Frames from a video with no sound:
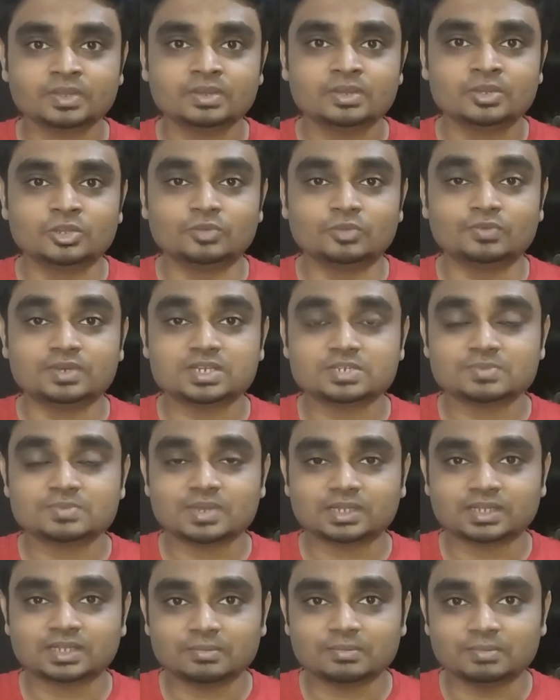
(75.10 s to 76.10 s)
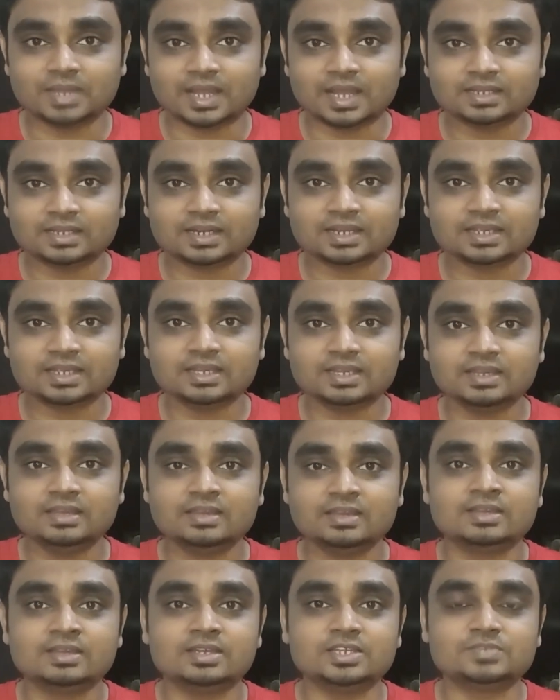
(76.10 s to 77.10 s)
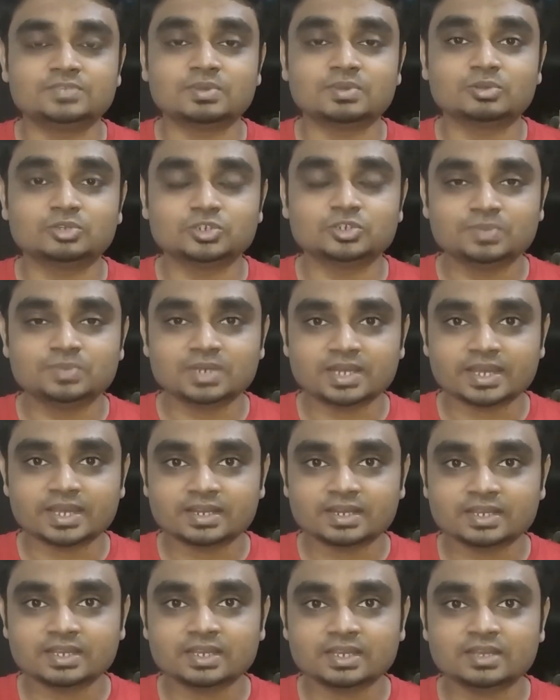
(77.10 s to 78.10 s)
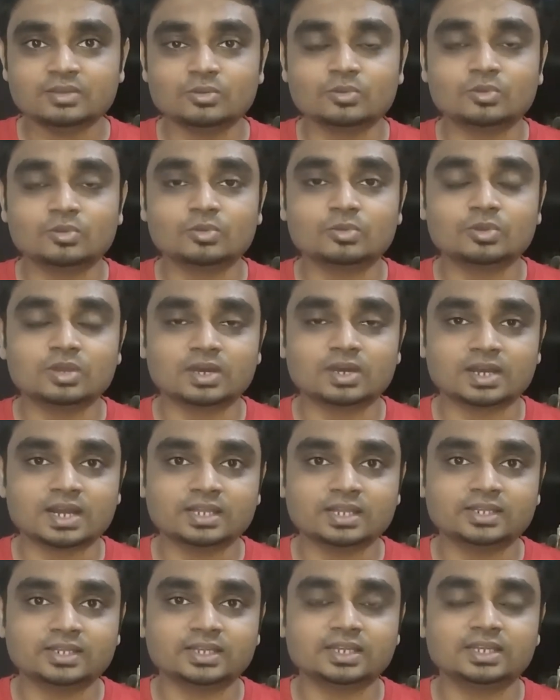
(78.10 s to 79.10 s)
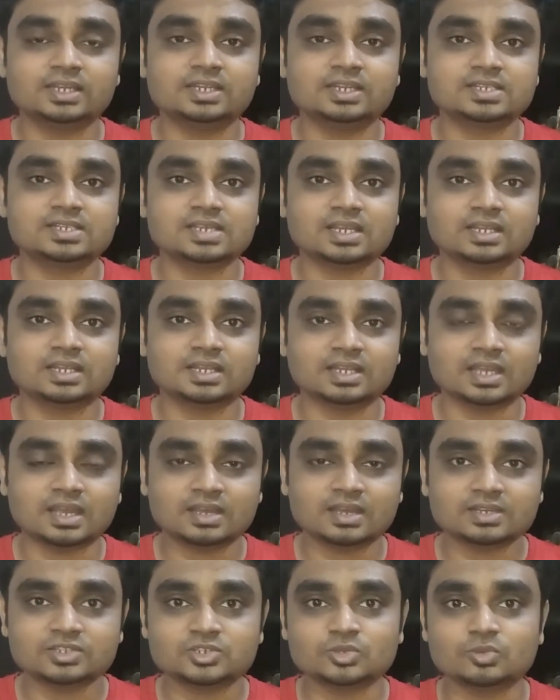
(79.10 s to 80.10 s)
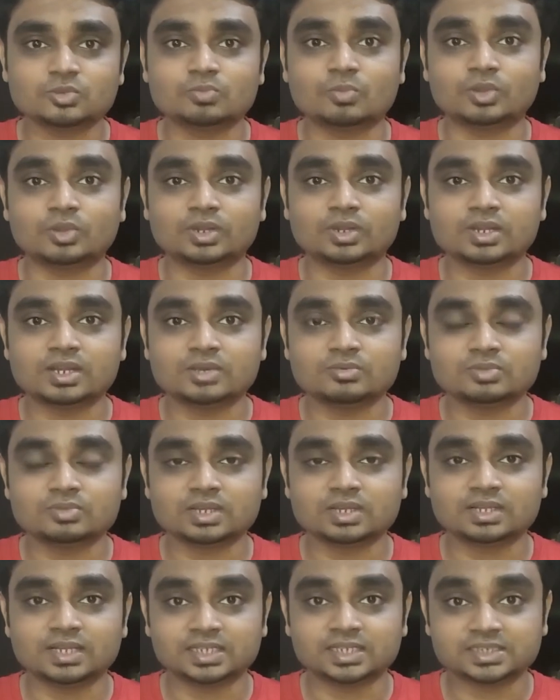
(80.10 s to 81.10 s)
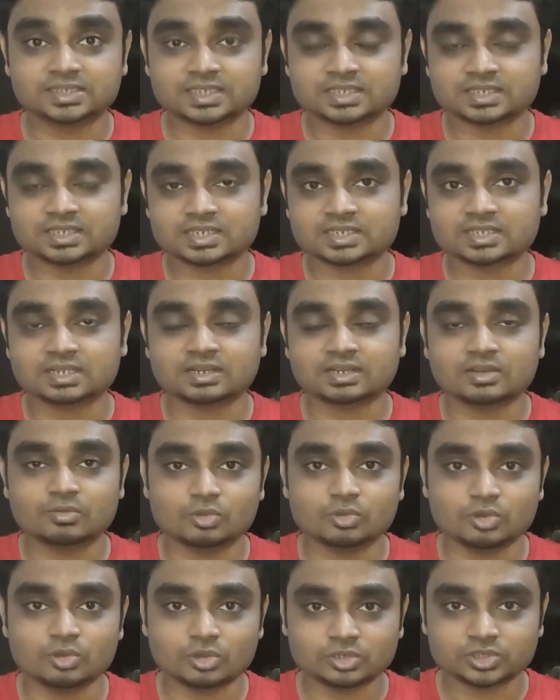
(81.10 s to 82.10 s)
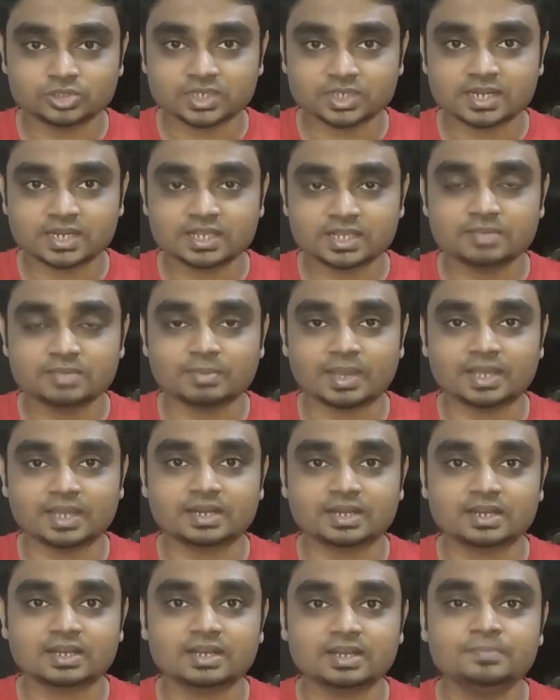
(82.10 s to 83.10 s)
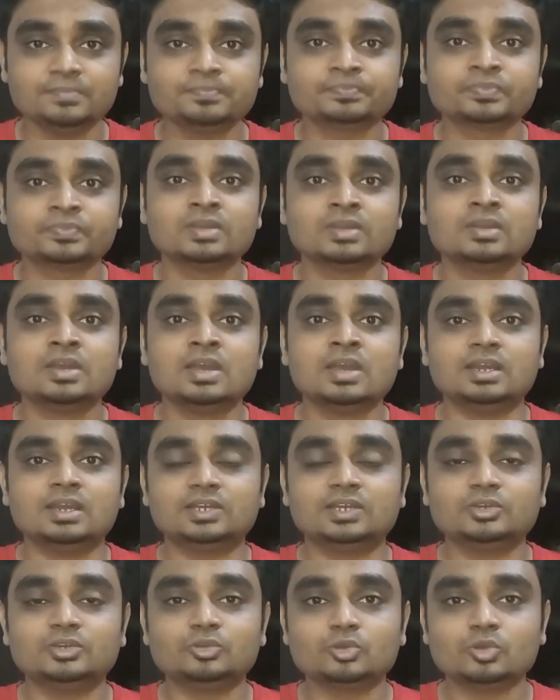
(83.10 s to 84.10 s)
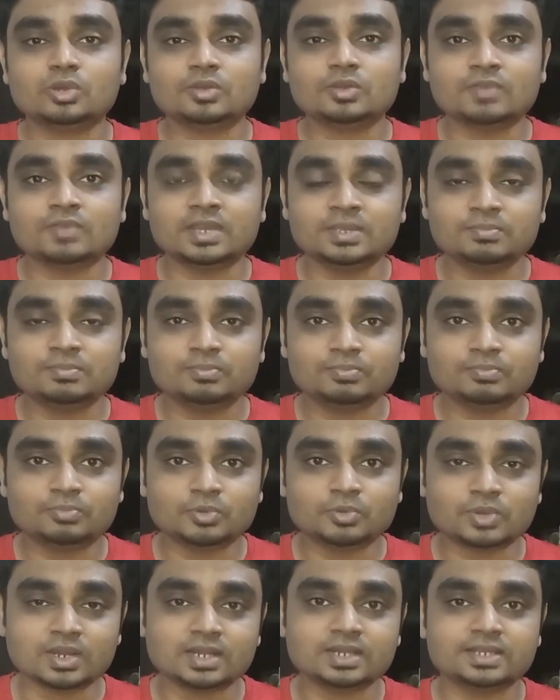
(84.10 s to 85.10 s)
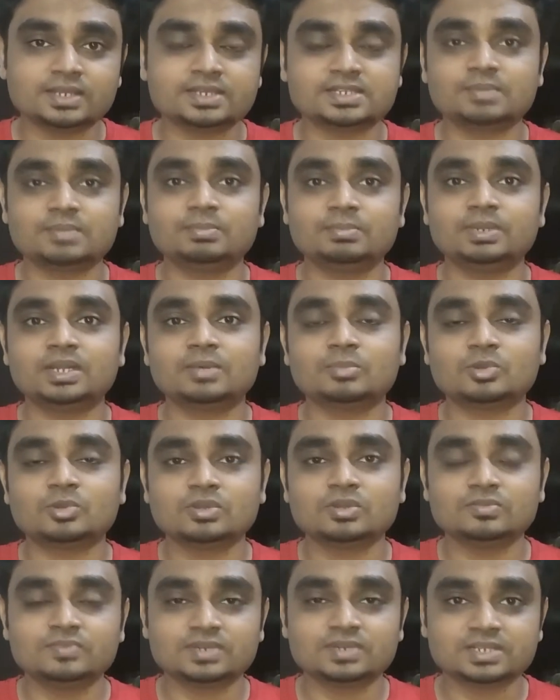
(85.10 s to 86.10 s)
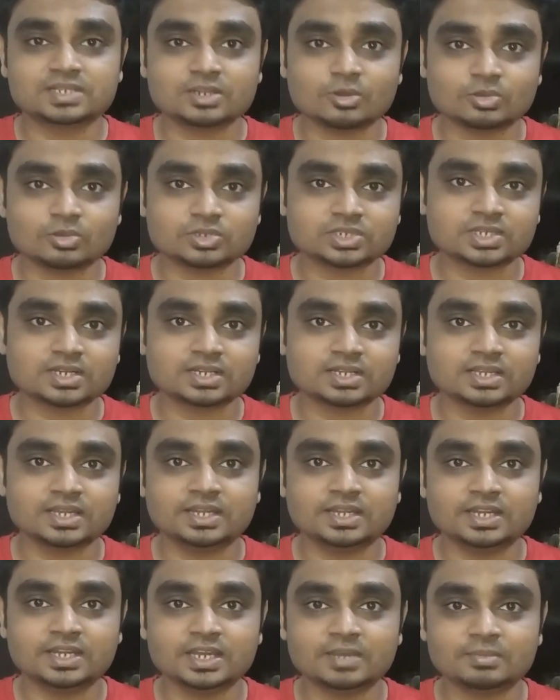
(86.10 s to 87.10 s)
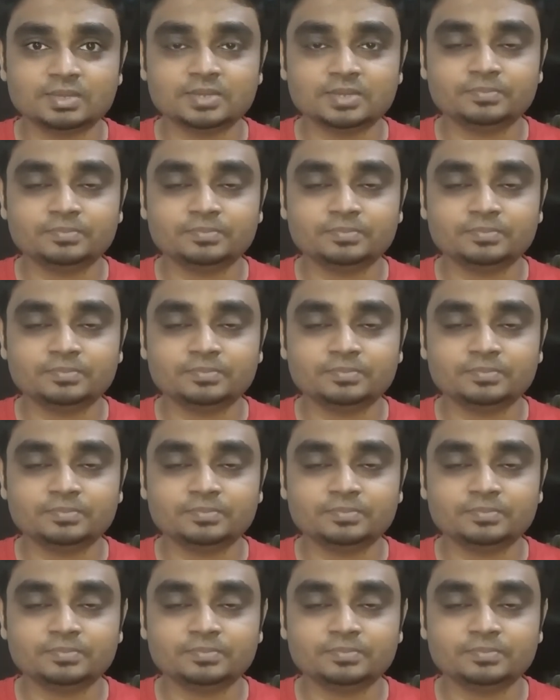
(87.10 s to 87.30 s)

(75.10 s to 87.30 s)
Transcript: तो फिर इस बात का आप ध्यान रखिए इसमें कुछ भी नया नहीं है लोगों को लग रहा था कि निशान नया जो मॉडल है उनका नेक्स्ट जनरेशन का वो लॉन्च करेगी माइक्रा का लेकिन उन्होंने वही पुराना घिसा पिटा मॉडल फिर से लॉन्च कर दिया इंडिया में